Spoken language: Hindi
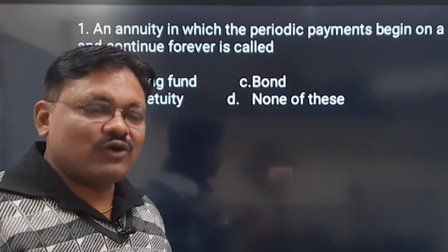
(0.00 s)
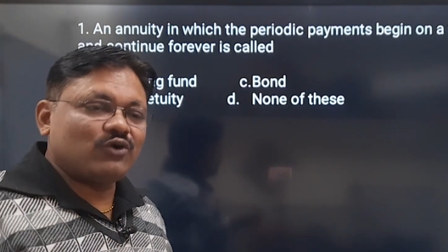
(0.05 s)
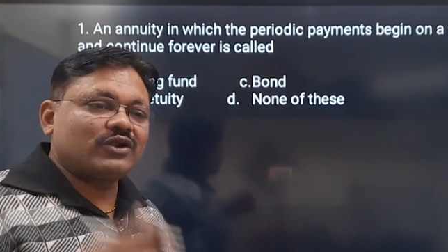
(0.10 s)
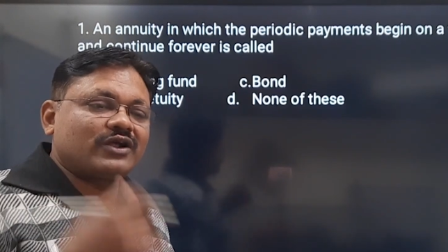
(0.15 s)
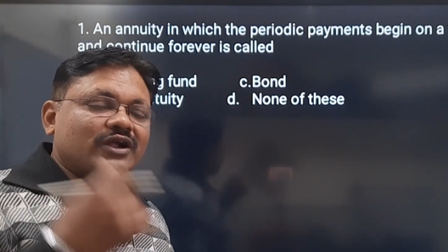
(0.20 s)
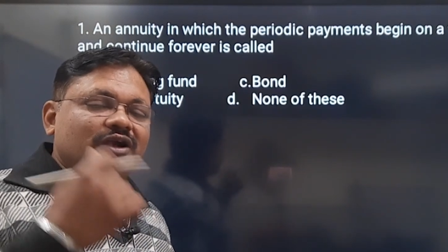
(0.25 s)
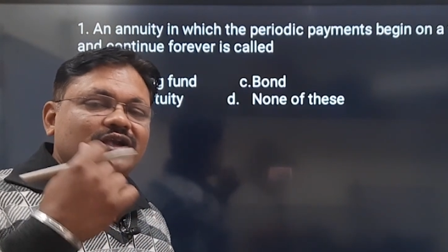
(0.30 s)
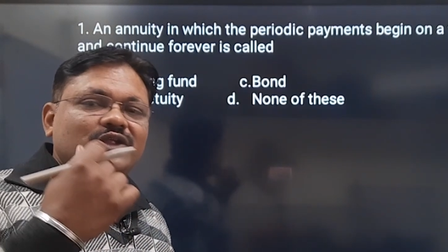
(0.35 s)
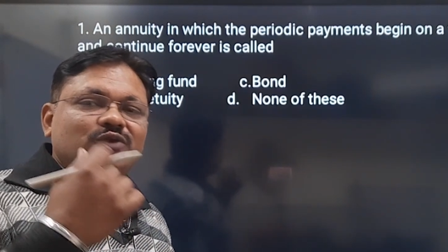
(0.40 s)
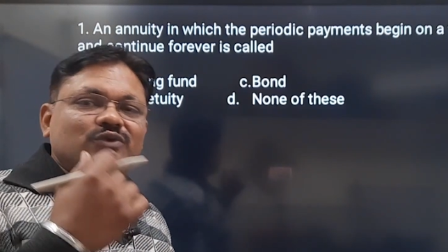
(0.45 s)

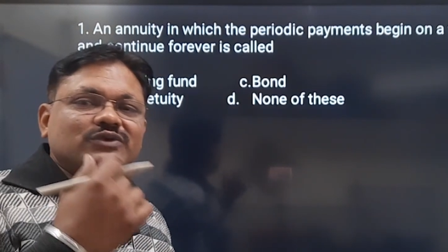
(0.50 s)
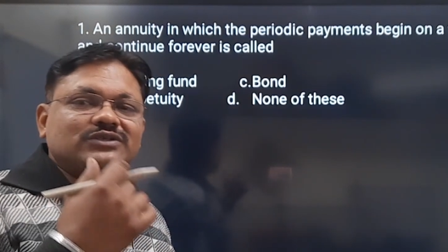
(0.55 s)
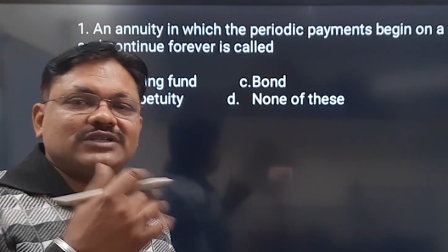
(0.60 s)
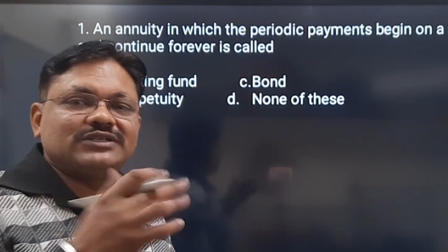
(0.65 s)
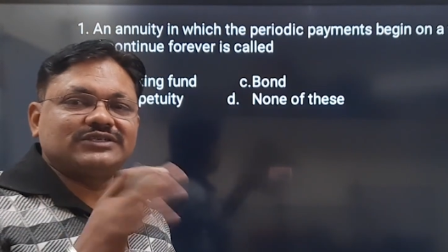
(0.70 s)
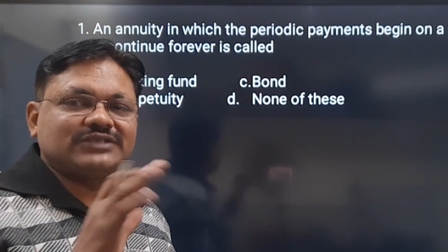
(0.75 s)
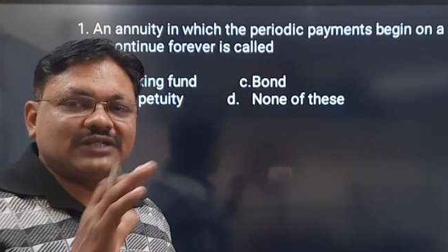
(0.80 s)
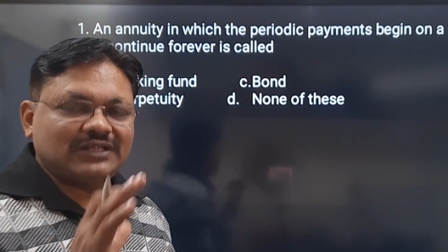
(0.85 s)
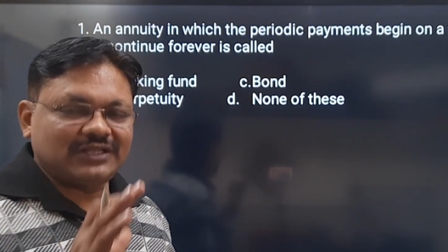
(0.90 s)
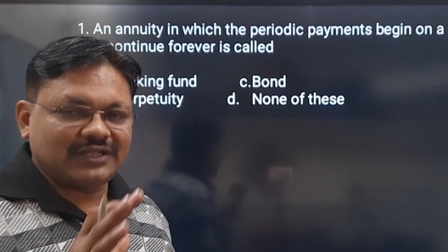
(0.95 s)
और
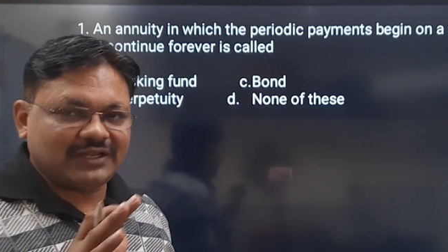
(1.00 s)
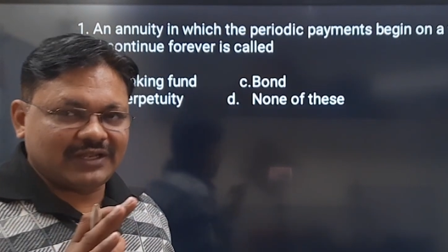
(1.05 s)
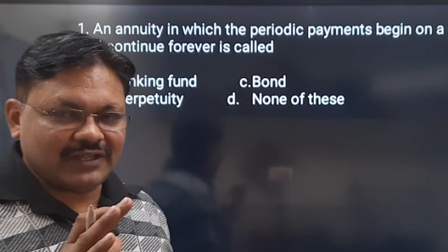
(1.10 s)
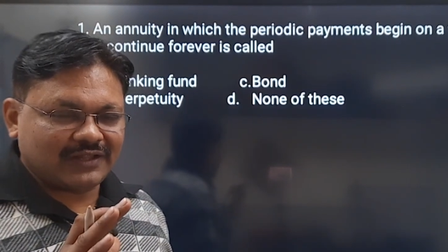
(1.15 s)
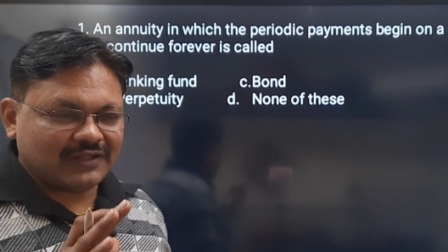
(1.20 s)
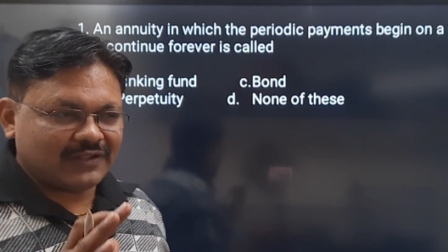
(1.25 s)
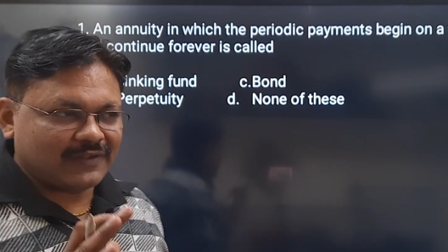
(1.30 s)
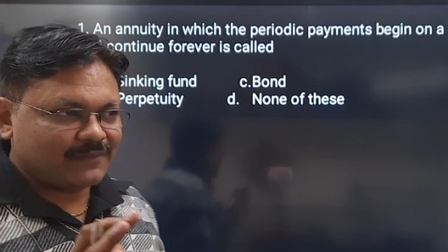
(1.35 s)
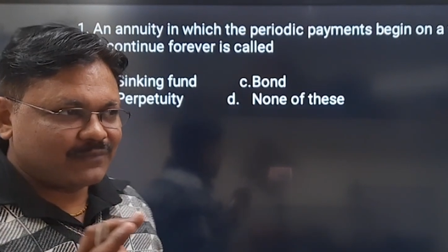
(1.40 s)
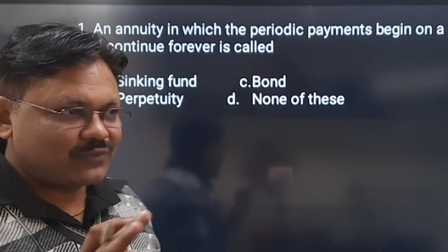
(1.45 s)
कंटिन्यूसली चलती
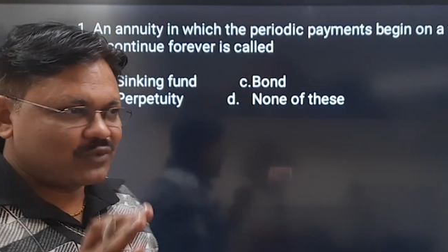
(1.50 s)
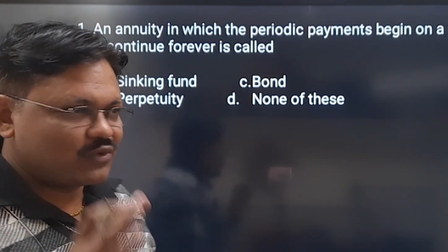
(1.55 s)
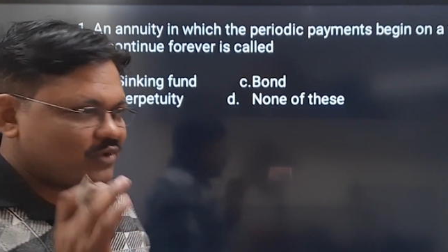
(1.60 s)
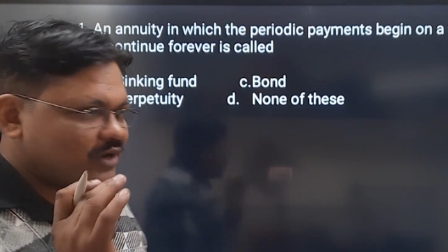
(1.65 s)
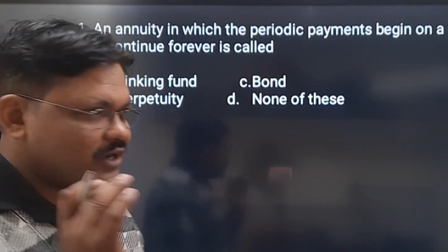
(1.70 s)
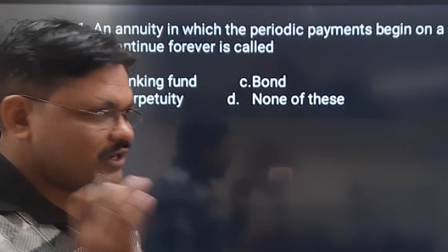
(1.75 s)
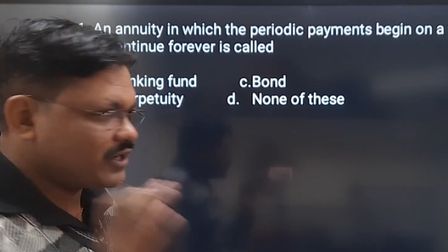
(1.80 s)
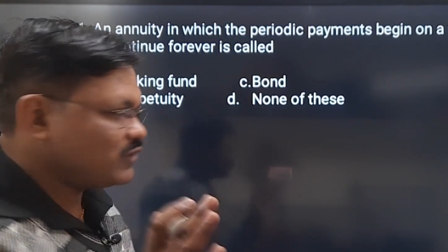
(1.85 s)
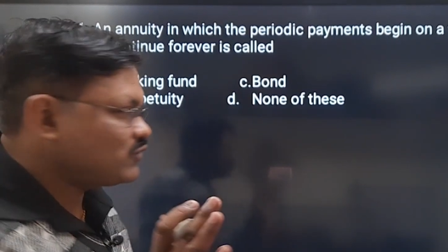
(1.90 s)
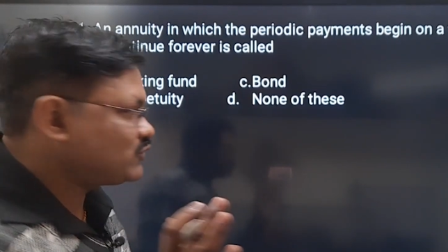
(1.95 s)
रहती है तो
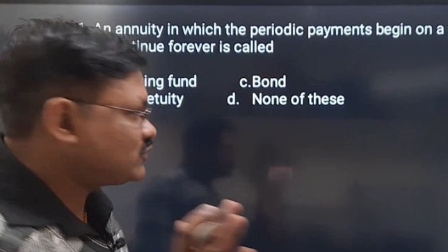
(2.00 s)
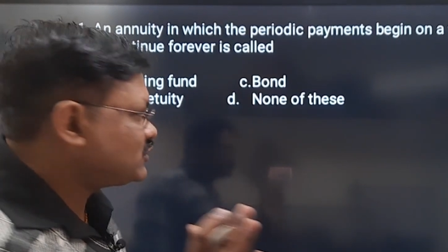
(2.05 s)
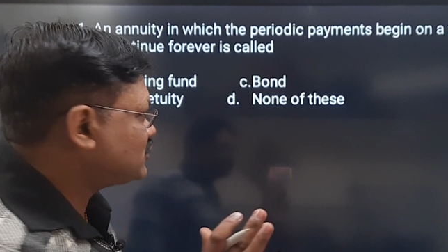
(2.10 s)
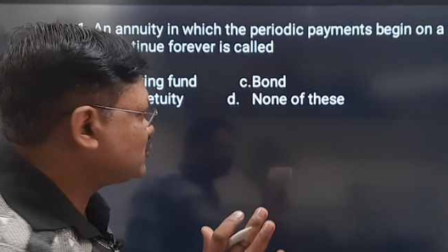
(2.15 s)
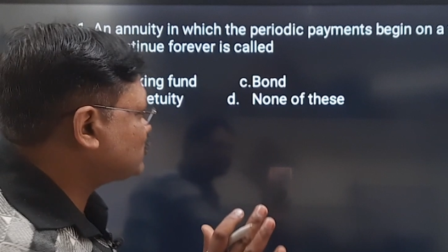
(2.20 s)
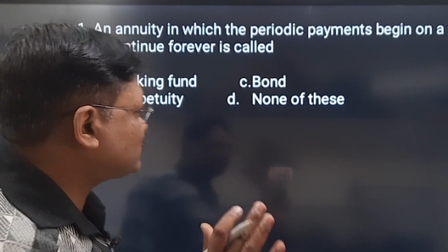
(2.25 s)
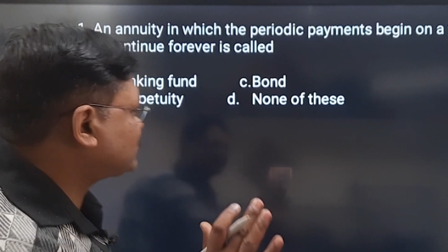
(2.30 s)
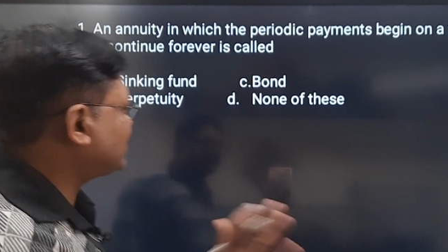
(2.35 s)
कंटिन्यूसली जो